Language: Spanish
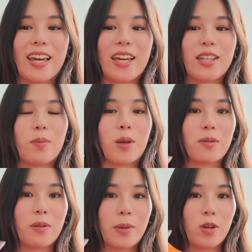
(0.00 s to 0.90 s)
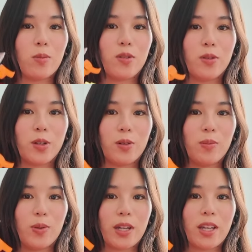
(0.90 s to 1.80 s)
que también mi mamá lo envolvió
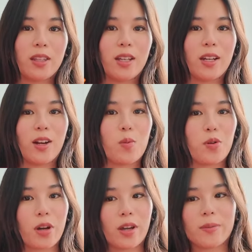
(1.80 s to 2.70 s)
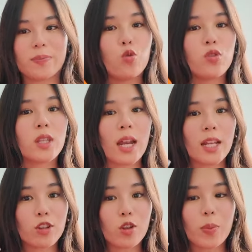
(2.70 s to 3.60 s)
porque ella tiene como que un
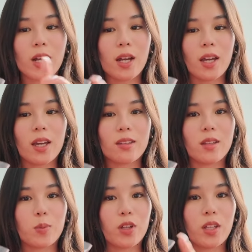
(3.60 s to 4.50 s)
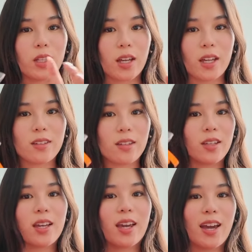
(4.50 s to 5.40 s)
talento para ese tipo de detalles,
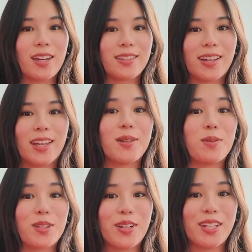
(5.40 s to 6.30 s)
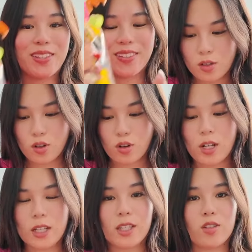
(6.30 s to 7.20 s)
así que ahí está, demasiado lindo.
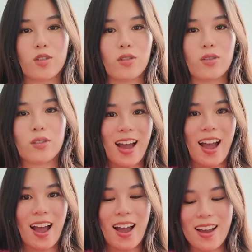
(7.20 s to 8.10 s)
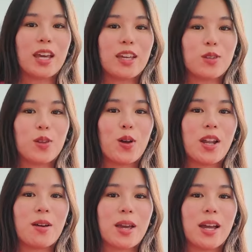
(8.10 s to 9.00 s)
Chocolatitos, estos dos
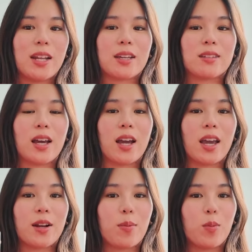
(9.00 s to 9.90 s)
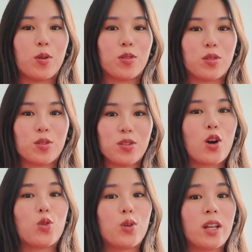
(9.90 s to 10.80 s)
labiales que están hermosos,
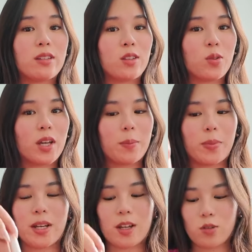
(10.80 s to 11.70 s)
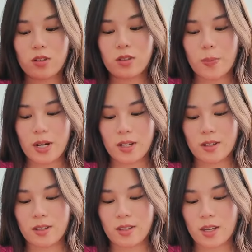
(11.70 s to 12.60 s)
con un lacito ahí para que no se
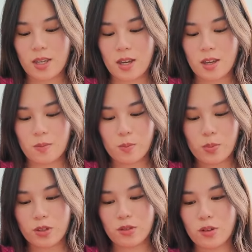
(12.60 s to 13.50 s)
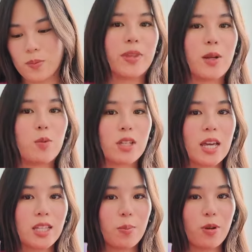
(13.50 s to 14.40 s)
separen y se quede ahí puesto. Tenemos
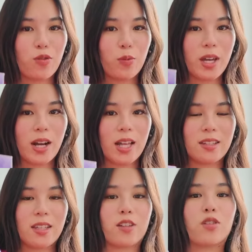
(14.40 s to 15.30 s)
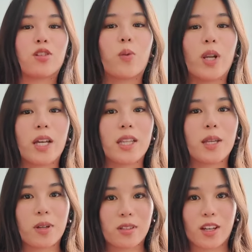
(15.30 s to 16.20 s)
este perfume de acá de Saison que huele
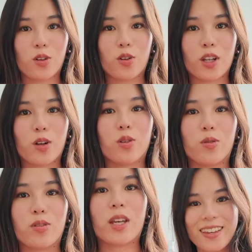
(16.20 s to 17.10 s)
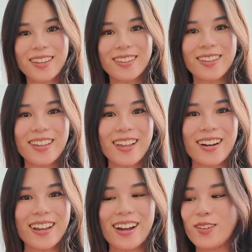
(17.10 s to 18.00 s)
demasiado rico y dulce. Y ese es el
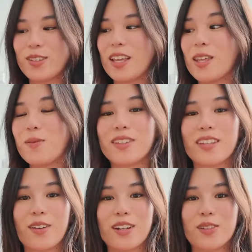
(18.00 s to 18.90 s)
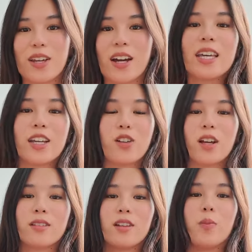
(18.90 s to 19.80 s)
regalo, está demasiado lindo ya. Quiero
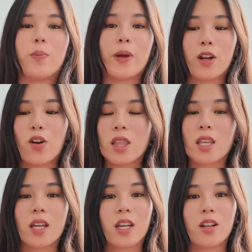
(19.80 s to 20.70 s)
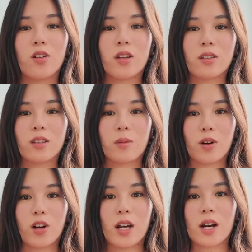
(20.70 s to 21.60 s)
dárselo, pero antes quiero este,
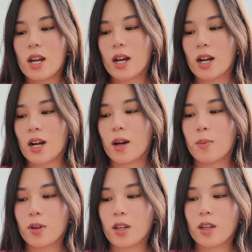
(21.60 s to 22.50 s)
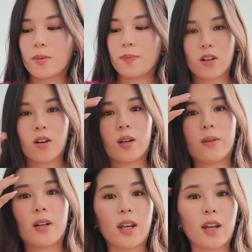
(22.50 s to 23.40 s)
mejorar la caja porque quiero
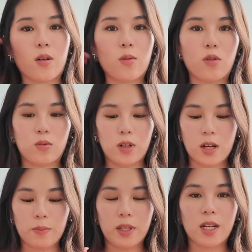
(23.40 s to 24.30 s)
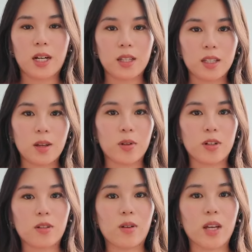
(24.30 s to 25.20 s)
escribirle como una mini cartita y
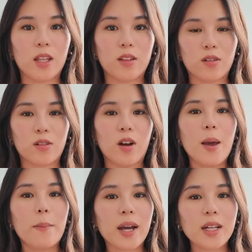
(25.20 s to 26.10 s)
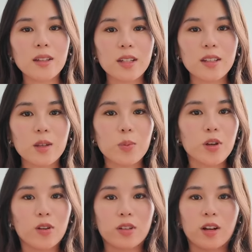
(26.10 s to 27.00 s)
ponérselo ahí adentro. Me encanta hacer ese tipo
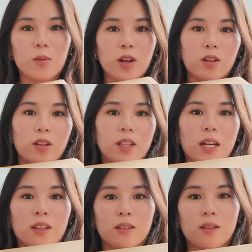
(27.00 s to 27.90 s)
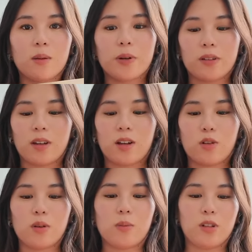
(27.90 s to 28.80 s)
de cosas, como que los detalles así me parece
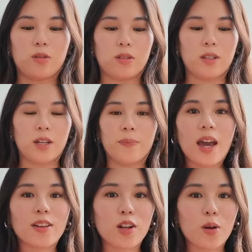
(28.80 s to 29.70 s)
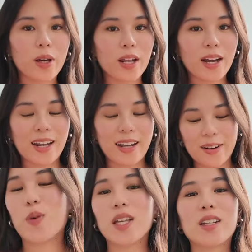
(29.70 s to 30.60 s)
algo bien bonito. Así que eso lo voy a
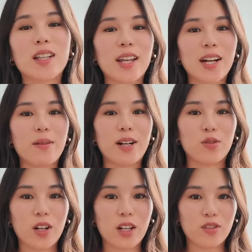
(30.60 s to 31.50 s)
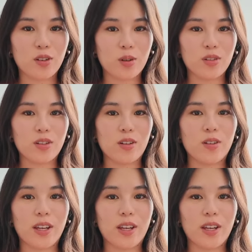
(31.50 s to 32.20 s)
regalar. Voy a tratar de grabar su reacción cuando se lo